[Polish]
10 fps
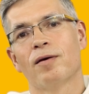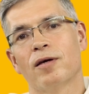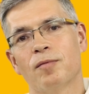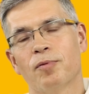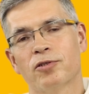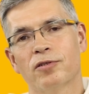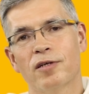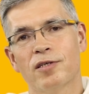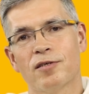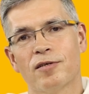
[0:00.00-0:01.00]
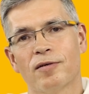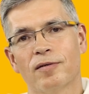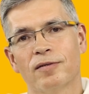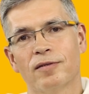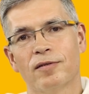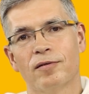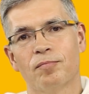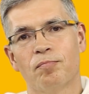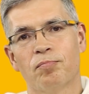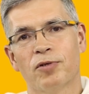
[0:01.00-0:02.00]
kiedy pierwszy raz e,
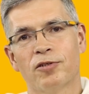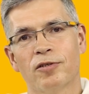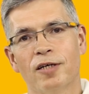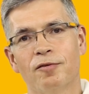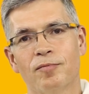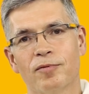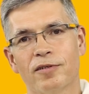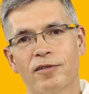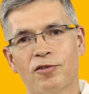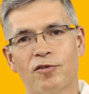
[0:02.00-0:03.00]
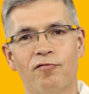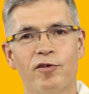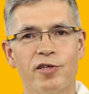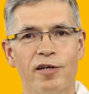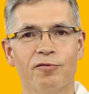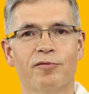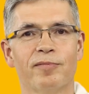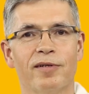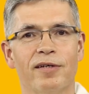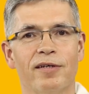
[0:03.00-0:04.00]
przeczytałem je jeszcze w
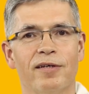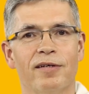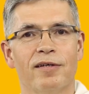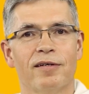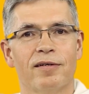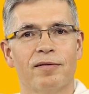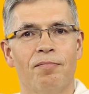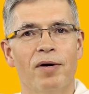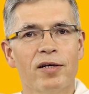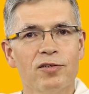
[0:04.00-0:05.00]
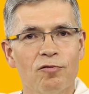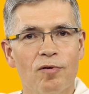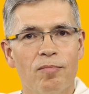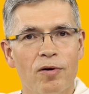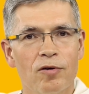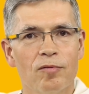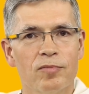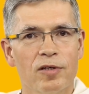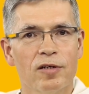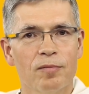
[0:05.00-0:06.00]
liceum, bardzo głęboko
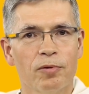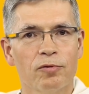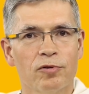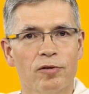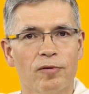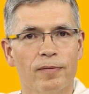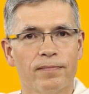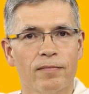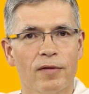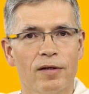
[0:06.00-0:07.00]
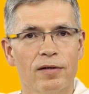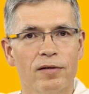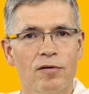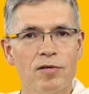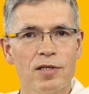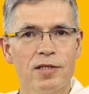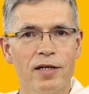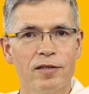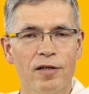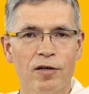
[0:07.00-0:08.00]
mnie poruszyło. E, to jest
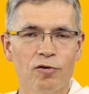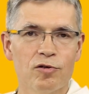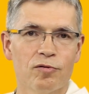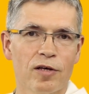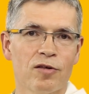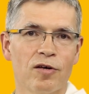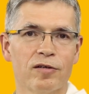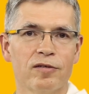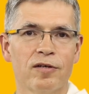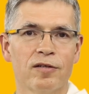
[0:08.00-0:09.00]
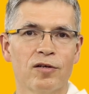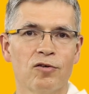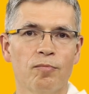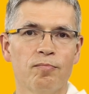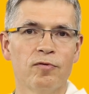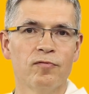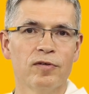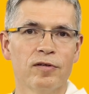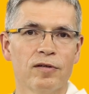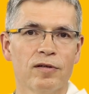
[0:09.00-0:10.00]
zdanie na końcu tej księgi, kiedy Hiob
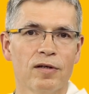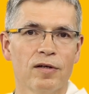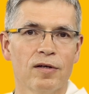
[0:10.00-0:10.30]
mówi